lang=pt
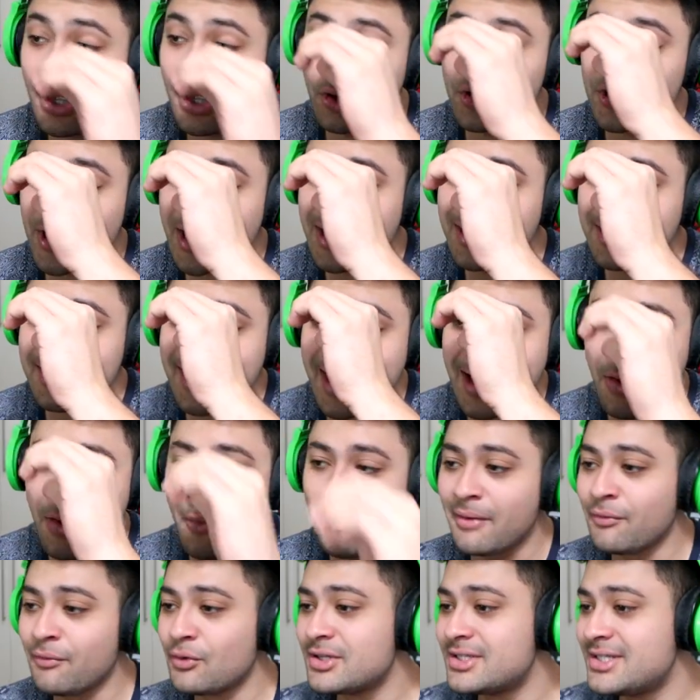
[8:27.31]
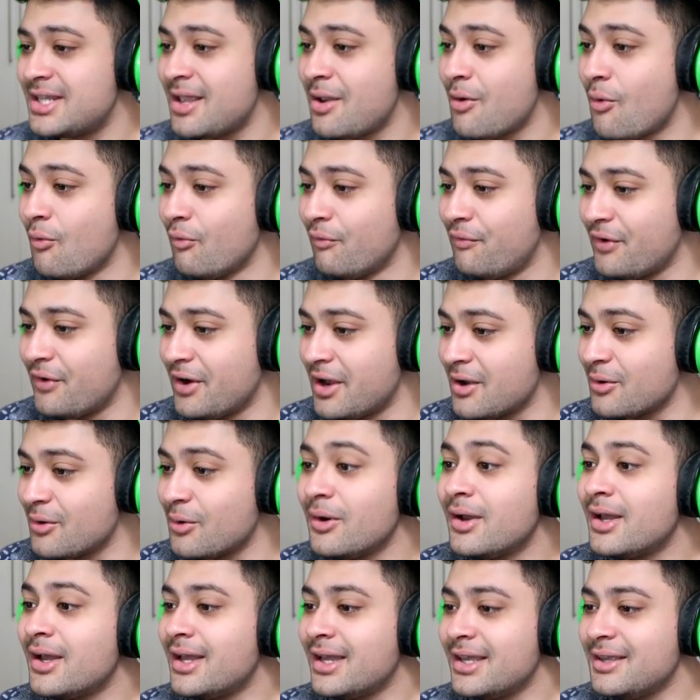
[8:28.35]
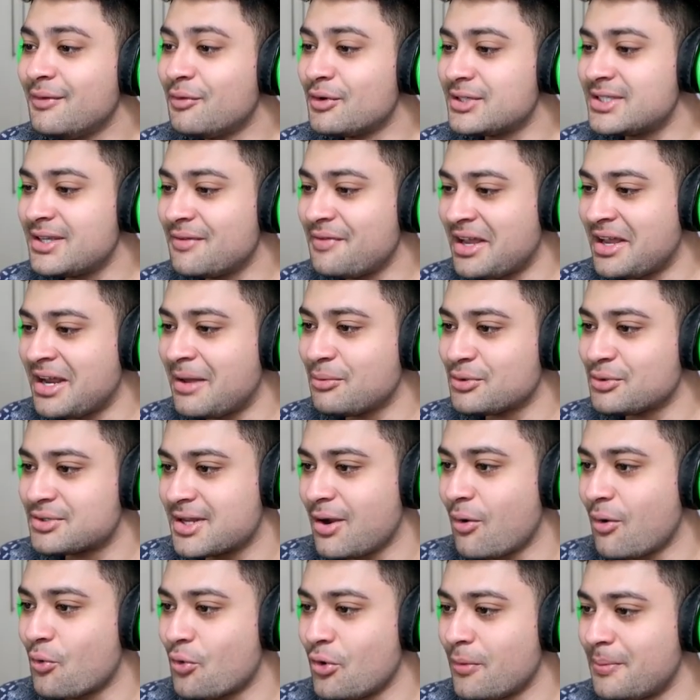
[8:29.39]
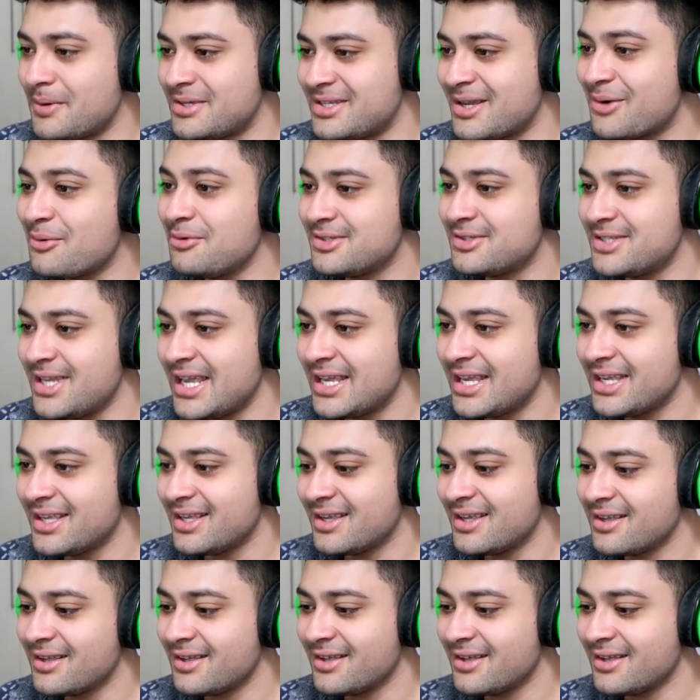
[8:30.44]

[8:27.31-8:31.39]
Eu já entrego para você um frango e você vai lá buscar o Creeper. Você consegue?